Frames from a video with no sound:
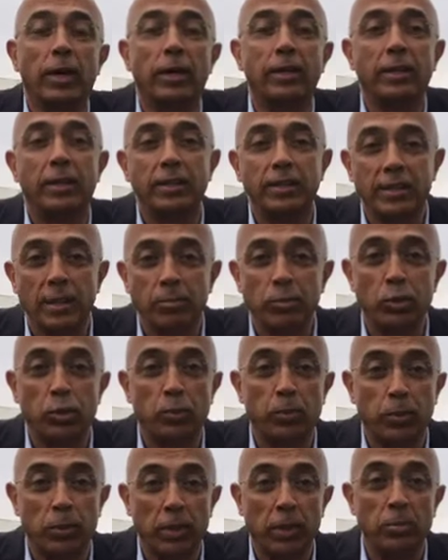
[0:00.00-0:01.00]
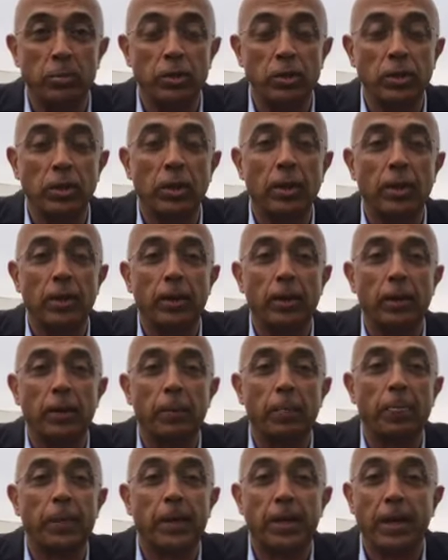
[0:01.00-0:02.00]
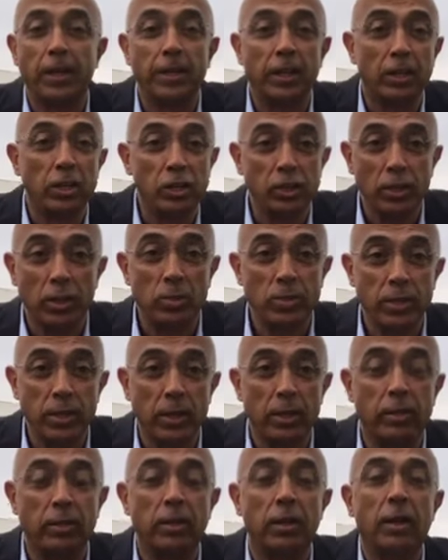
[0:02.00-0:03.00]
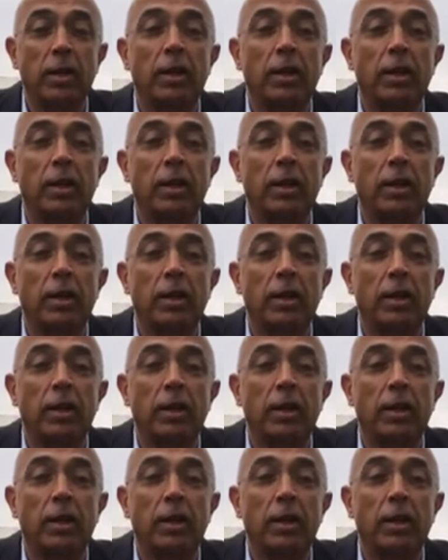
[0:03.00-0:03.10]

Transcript: analisamos os problemas uh, que cada região sente.